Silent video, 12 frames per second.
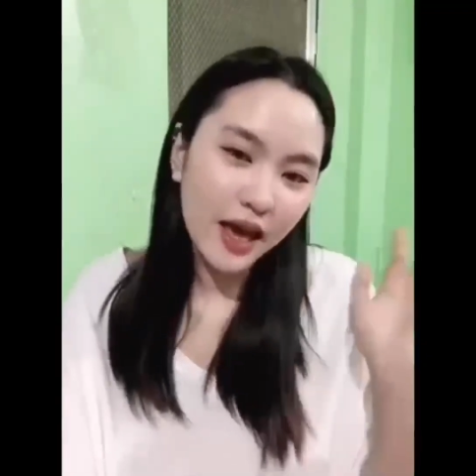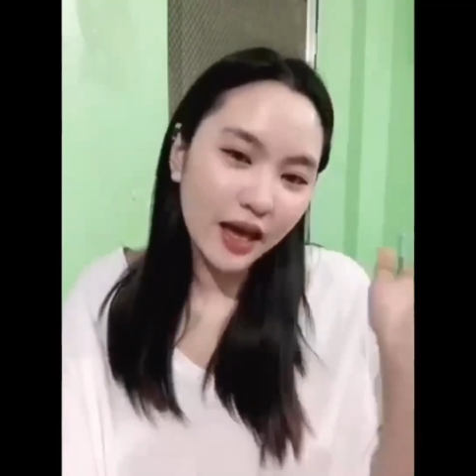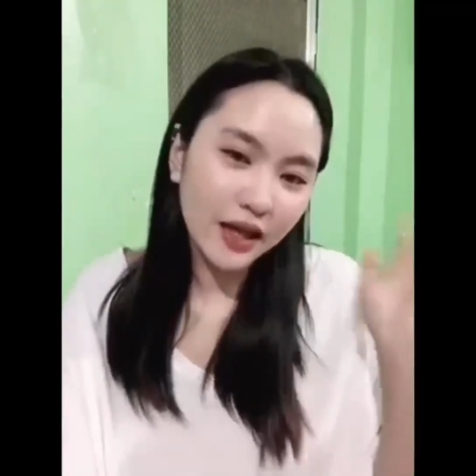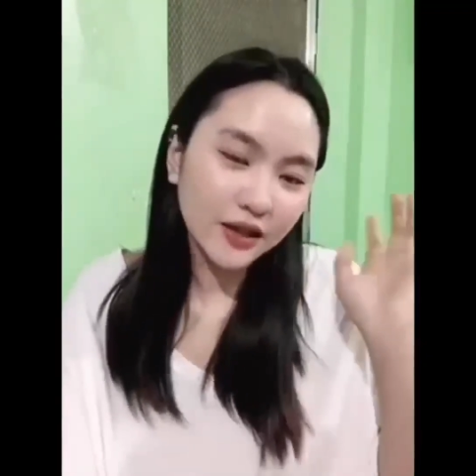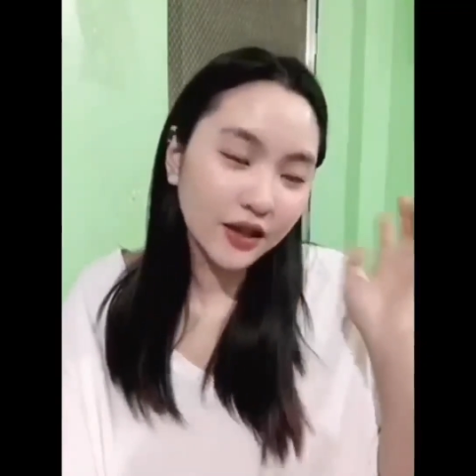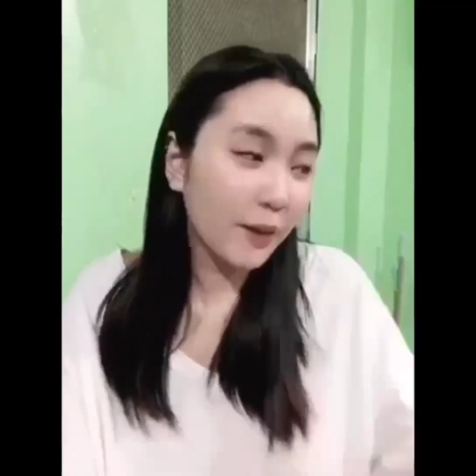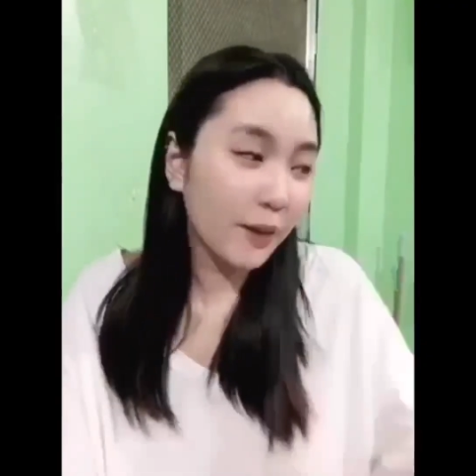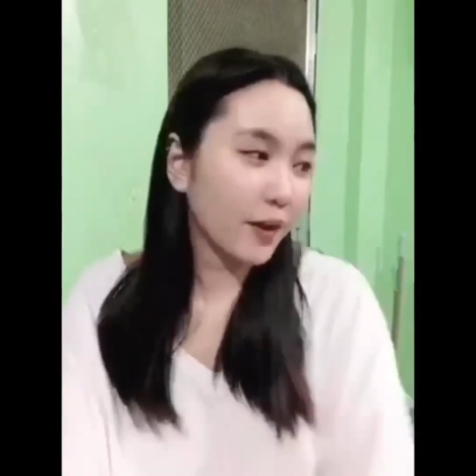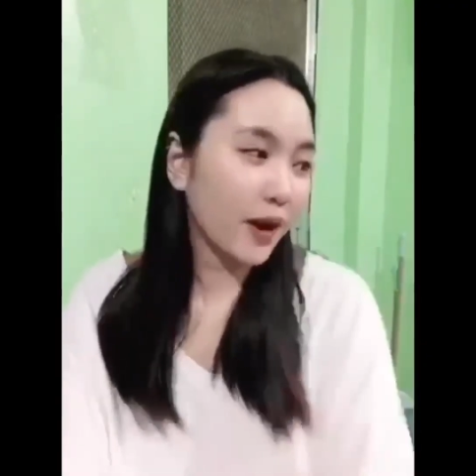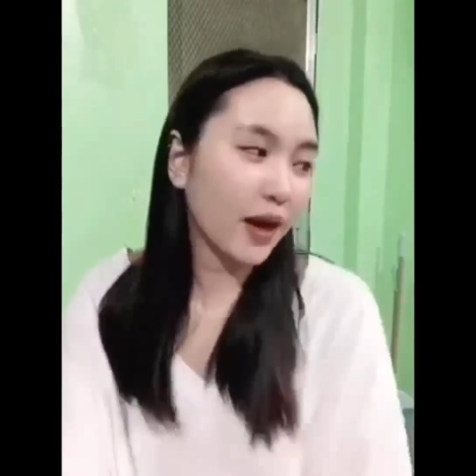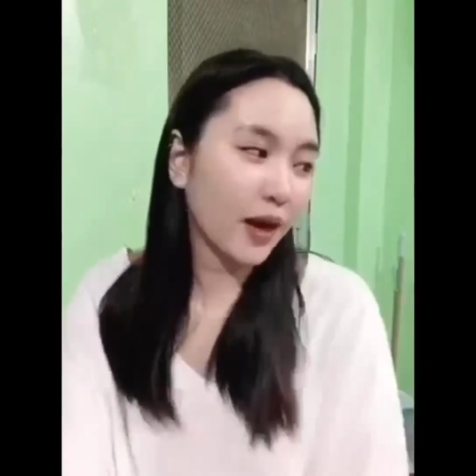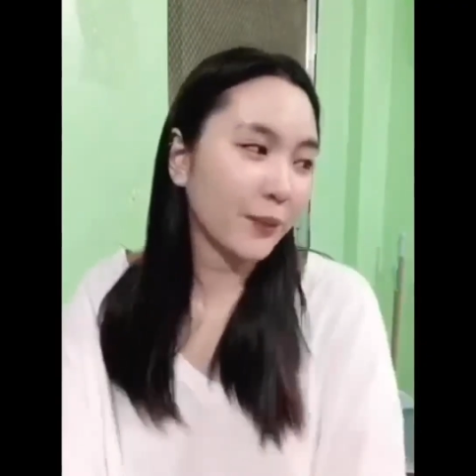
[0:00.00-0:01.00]
Yan.
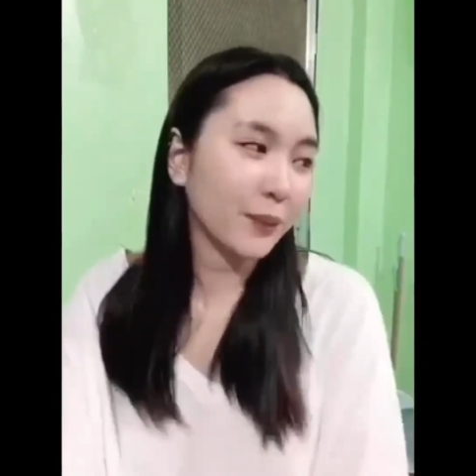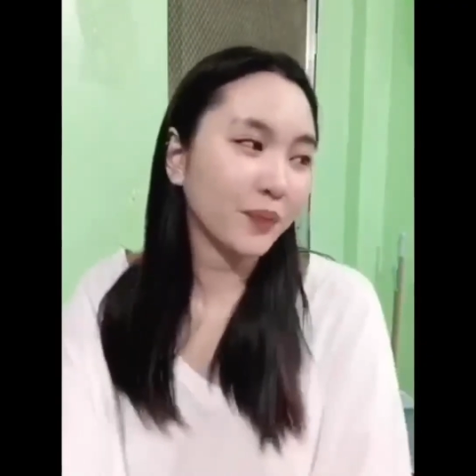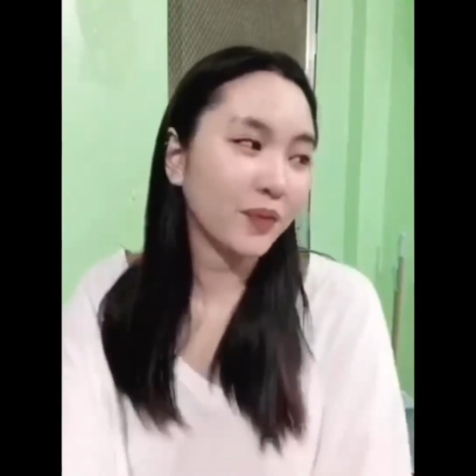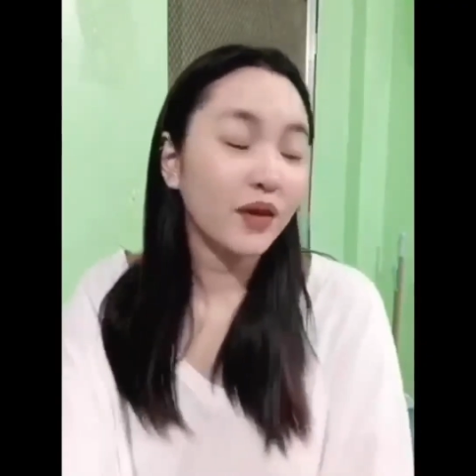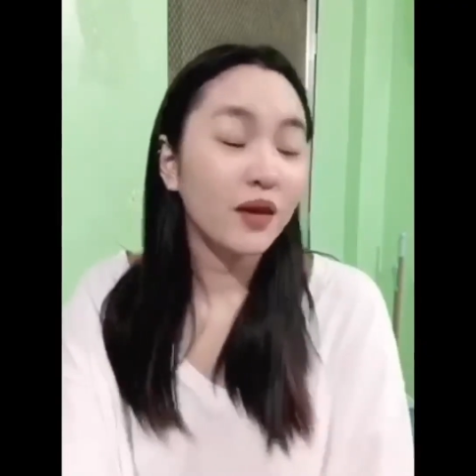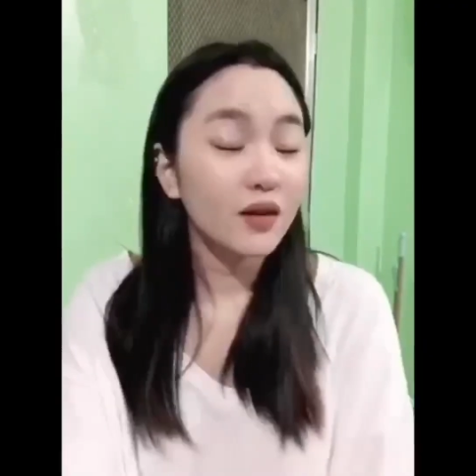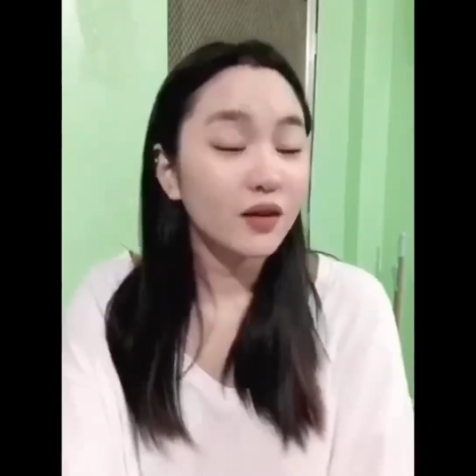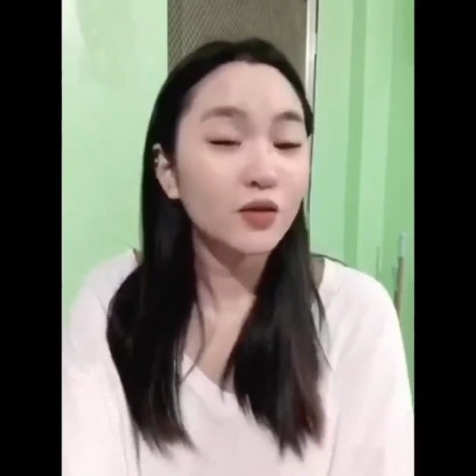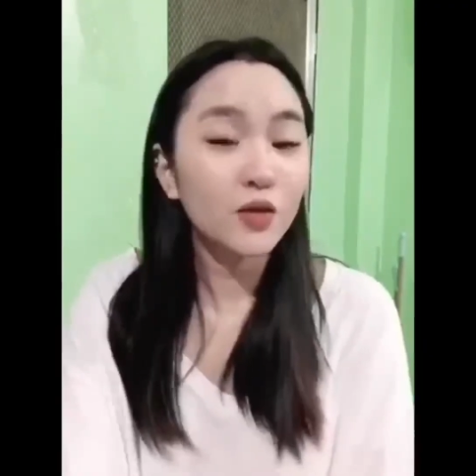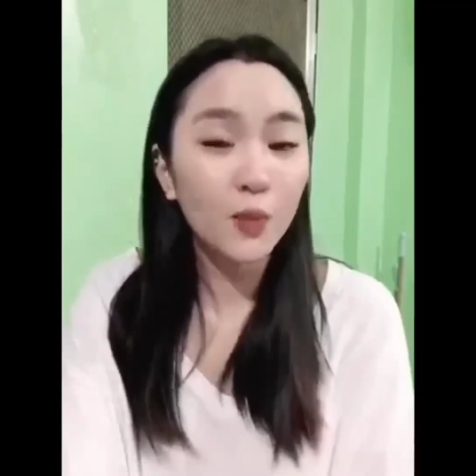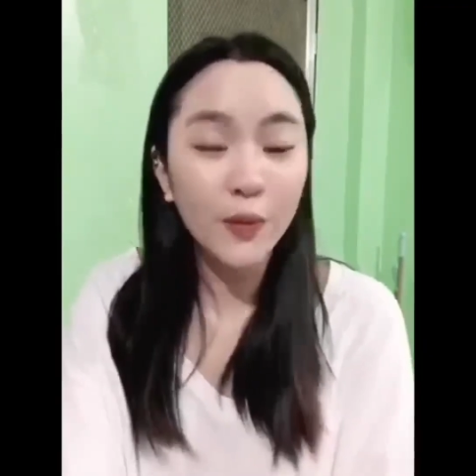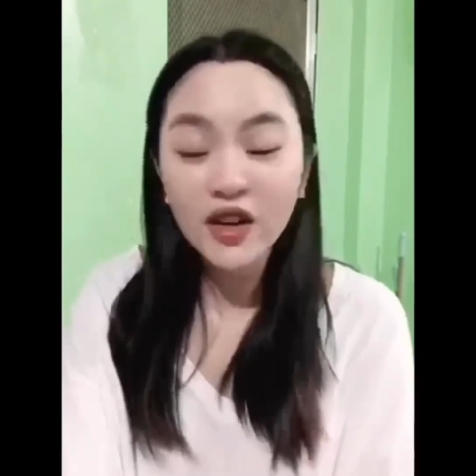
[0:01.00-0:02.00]
syempre,
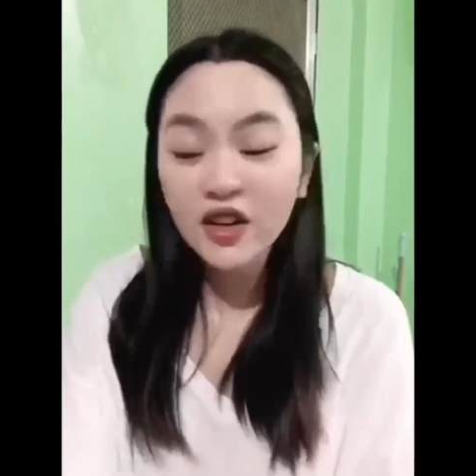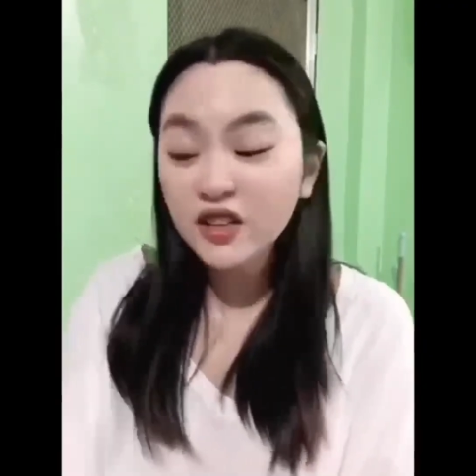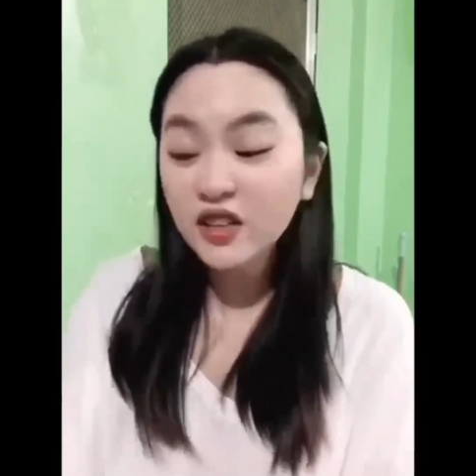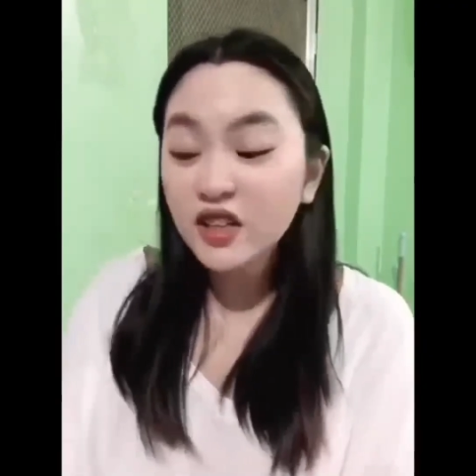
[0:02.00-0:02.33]
super